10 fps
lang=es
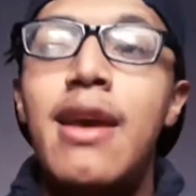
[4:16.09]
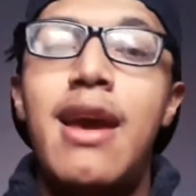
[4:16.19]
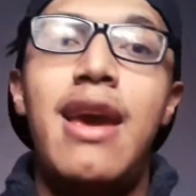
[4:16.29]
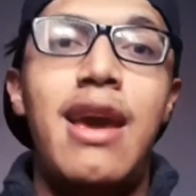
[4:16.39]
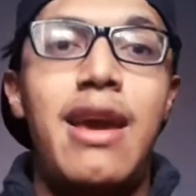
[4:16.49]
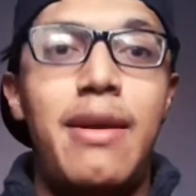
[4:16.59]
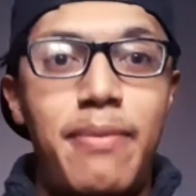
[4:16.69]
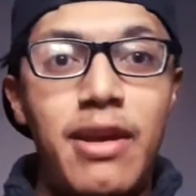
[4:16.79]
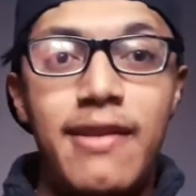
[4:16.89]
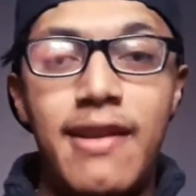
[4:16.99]
Eh,
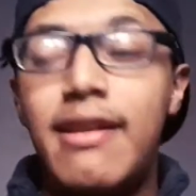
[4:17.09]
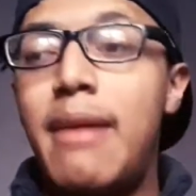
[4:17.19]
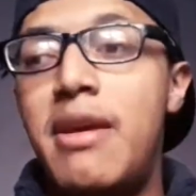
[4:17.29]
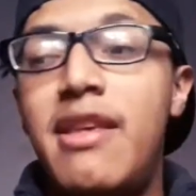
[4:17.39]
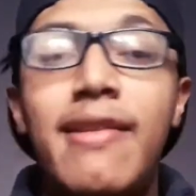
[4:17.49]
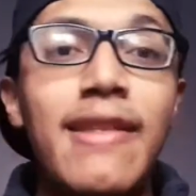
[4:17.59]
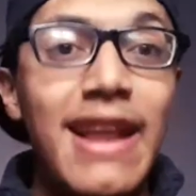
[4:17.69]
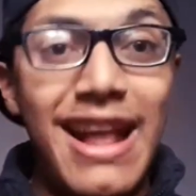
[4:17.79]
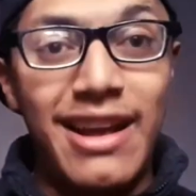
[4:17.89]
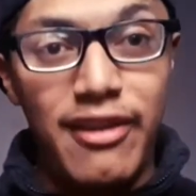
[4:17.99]
y si es que me dicen de
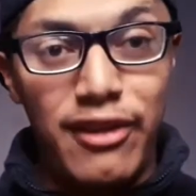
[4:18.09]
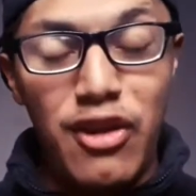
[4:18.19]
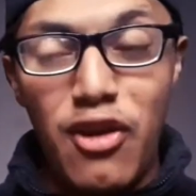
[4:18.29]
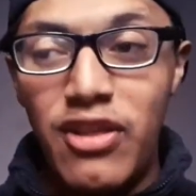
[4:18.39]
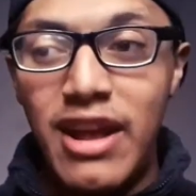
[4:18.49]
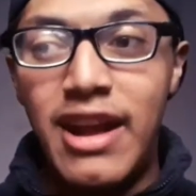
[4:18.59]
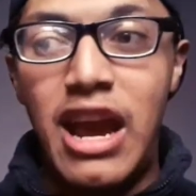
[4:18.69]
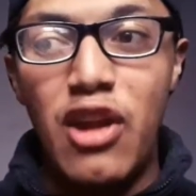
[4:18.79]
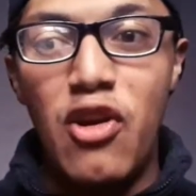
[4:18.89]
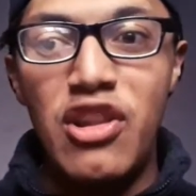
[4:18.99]
la canción de
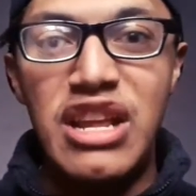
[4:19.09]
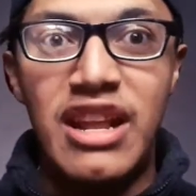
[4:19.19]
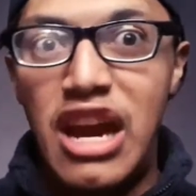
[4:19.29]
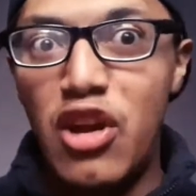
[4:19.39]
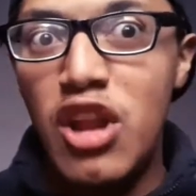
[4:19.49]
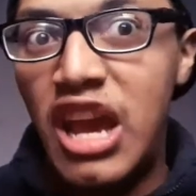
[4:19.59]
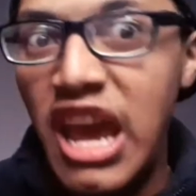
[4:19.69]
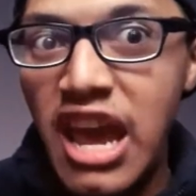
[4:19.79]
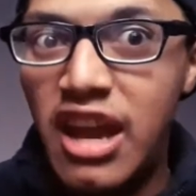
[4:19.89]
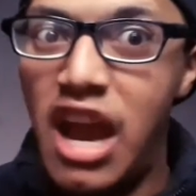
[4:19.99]
Carol, del Carol
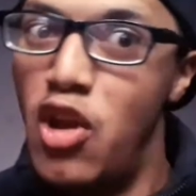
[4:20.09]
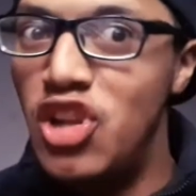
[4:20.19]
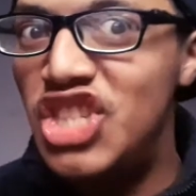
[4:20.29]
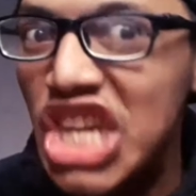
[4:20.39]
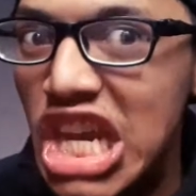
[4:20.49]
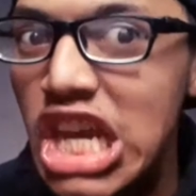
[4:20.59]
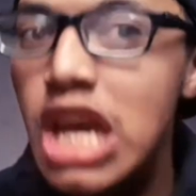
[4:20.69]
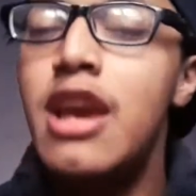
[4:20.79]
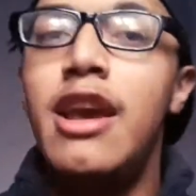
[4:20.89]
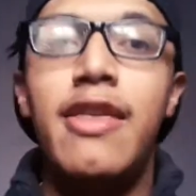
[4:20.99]
G, Carol G
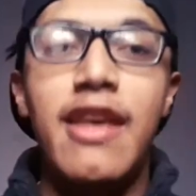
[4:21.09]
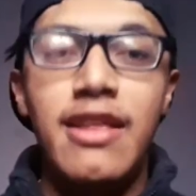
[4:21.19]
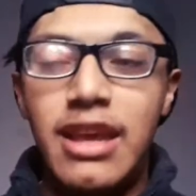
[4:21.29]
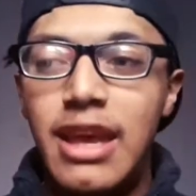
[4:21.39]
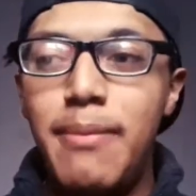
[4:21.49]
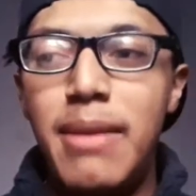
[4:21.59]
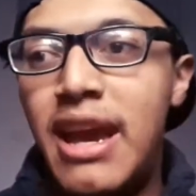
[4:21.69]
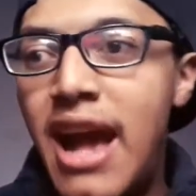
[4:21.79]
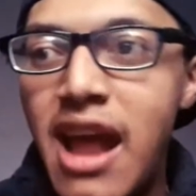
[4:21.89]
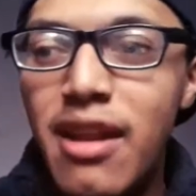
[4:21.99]
y de Nicky
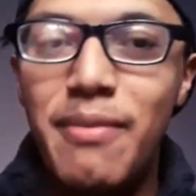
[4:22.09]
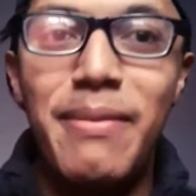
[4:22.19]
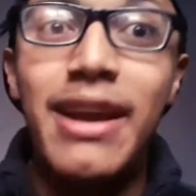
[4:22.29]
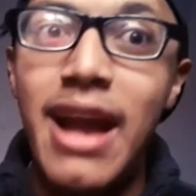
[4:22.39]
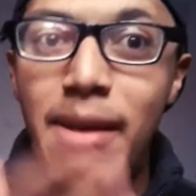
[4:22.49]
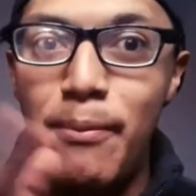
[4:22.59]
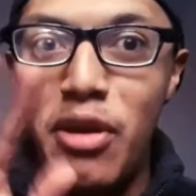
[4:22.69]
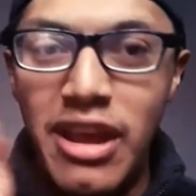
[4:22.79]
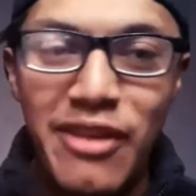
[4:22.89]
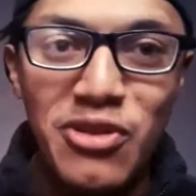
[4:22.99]
Mijan, Mijan,
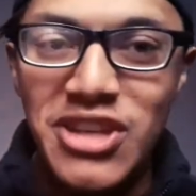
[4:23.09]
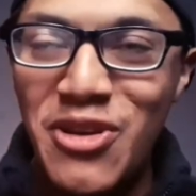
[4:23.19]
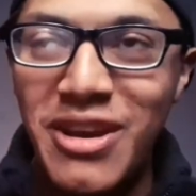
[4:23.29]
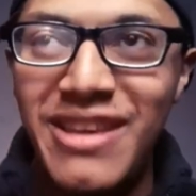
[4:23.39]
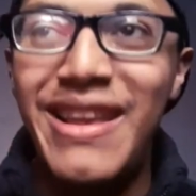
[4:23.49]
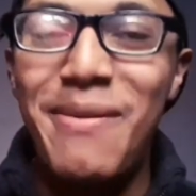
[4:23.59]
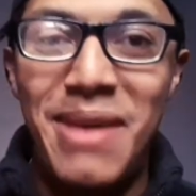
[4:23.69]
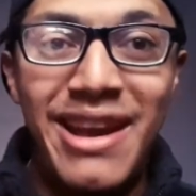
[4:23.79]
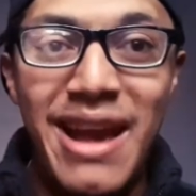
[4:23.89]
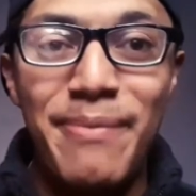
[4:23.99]
por ahí he escuchado que dicen
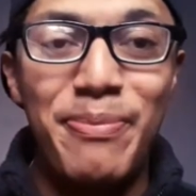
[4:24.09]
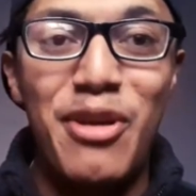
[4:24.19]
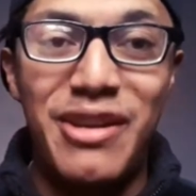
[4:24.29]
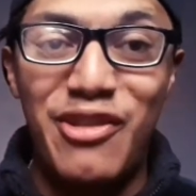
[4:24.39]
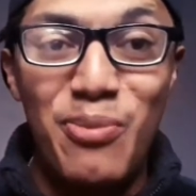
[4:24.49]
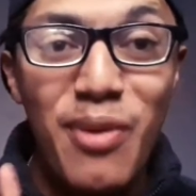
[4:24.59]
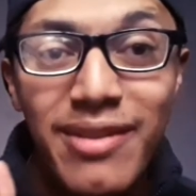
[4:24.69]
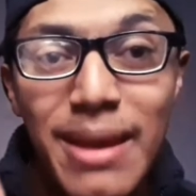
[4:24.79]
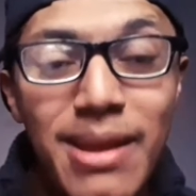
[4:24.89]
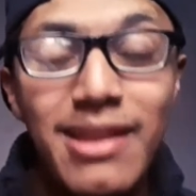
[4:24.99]
Mijan, porque
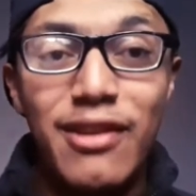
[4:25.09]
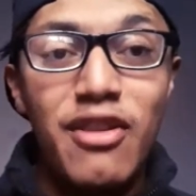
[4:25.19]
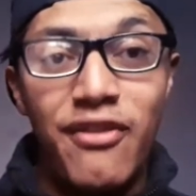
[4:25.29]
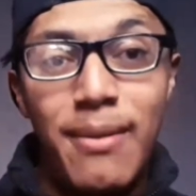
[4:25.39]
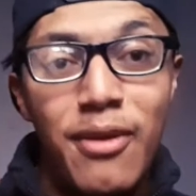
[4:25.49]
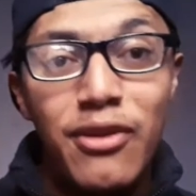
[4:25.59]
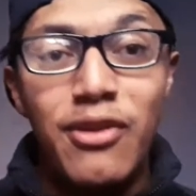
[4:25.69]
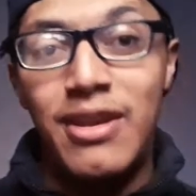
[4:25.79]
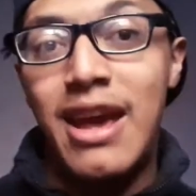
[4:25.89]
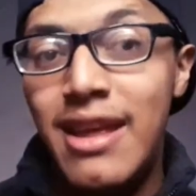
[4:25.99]
supuestamente son
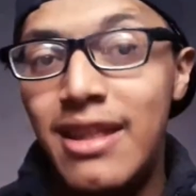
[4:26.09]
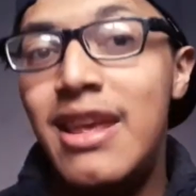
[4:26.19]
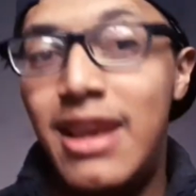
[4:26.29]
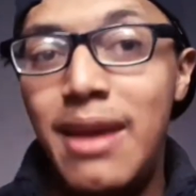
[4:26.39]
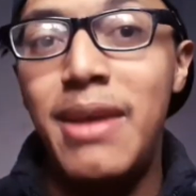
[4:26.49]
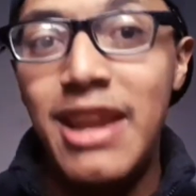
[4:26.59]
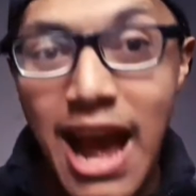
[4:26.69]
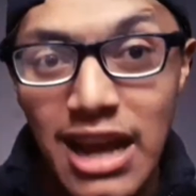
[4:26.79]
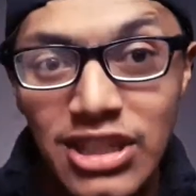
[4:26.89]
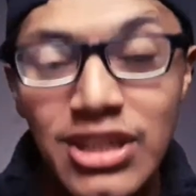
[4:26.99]
famosos ya de Nicki Minaj.